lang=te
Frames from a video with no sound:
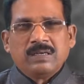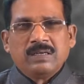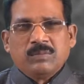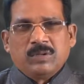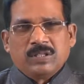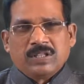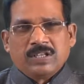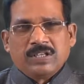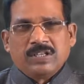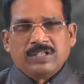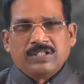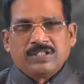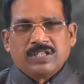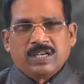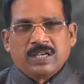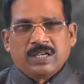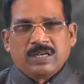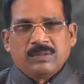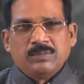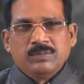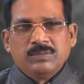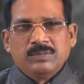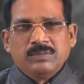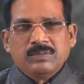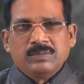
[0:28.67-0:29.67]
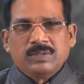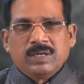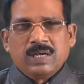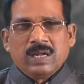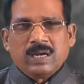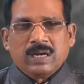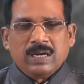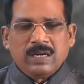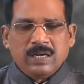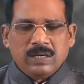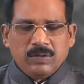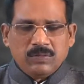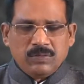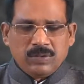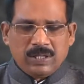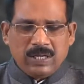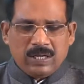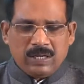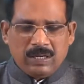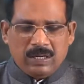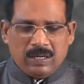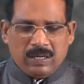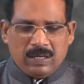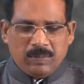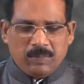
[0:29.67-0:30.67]
మొదటి ఛానము
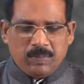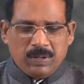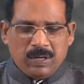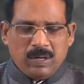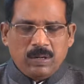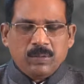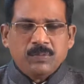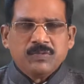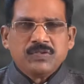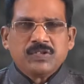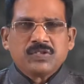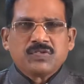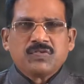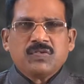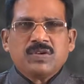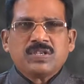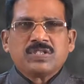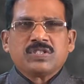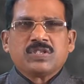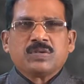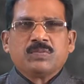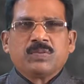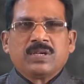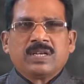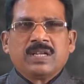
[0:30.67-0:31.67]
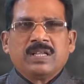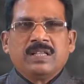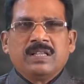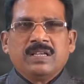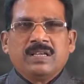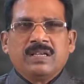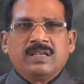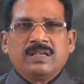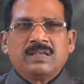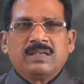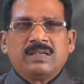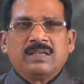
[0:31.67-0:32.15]
రెండవదిగా అబ్రహాం విశ్వాసం అనేది